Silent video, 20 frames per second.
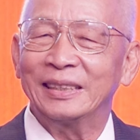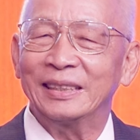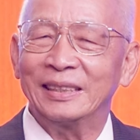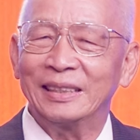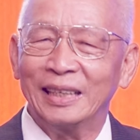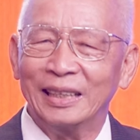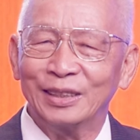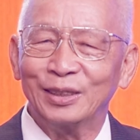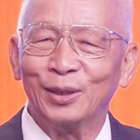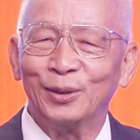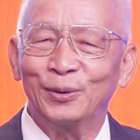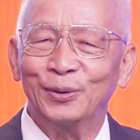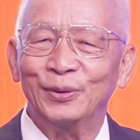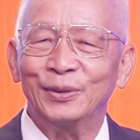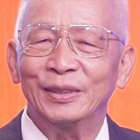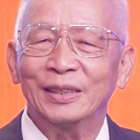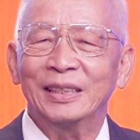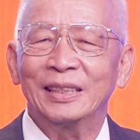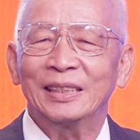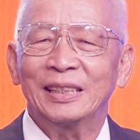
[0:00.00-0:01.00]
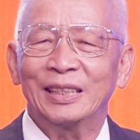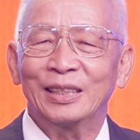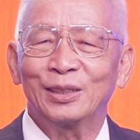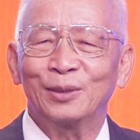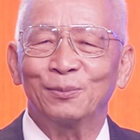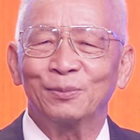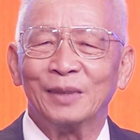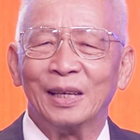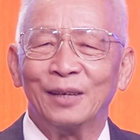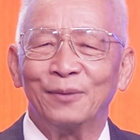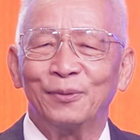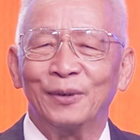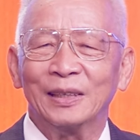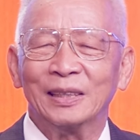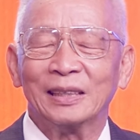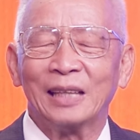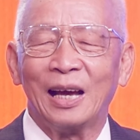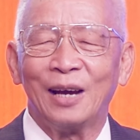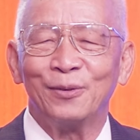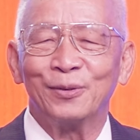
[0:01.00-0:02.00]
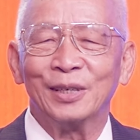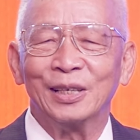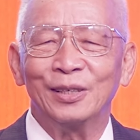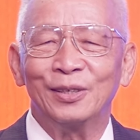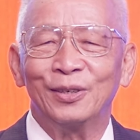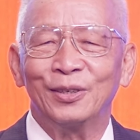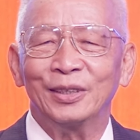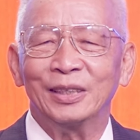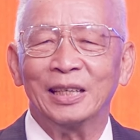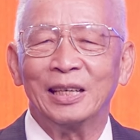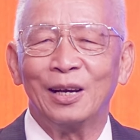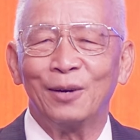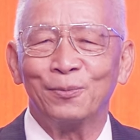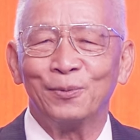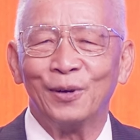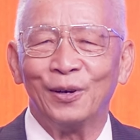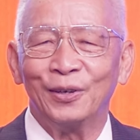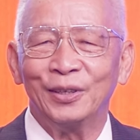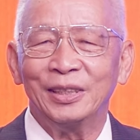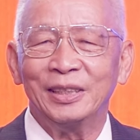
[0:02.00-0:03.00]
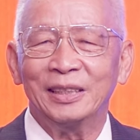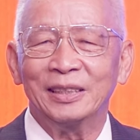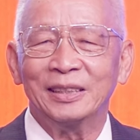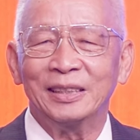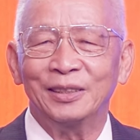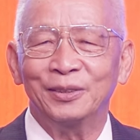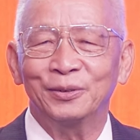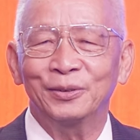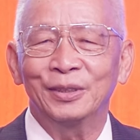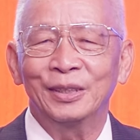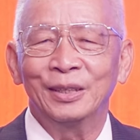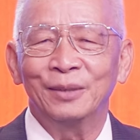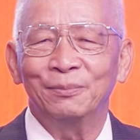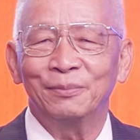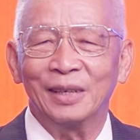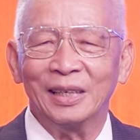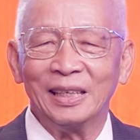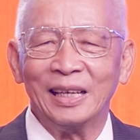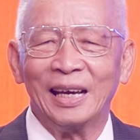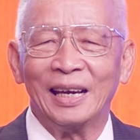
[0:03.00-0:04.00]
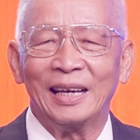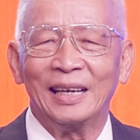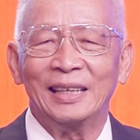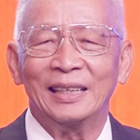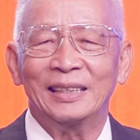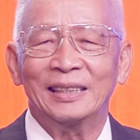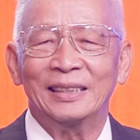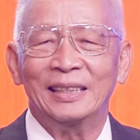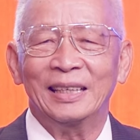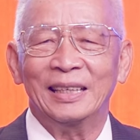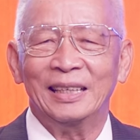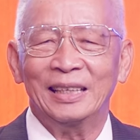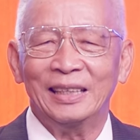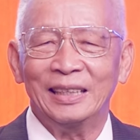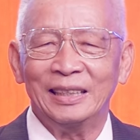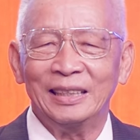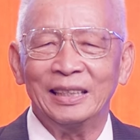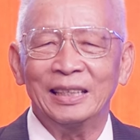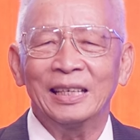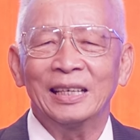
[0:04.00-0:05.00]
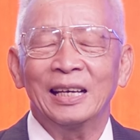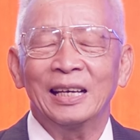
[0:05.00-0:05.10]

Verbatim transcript: dân chủ thì chúng ta phải tạo cơ hội để học hỏi những điều mới lạ để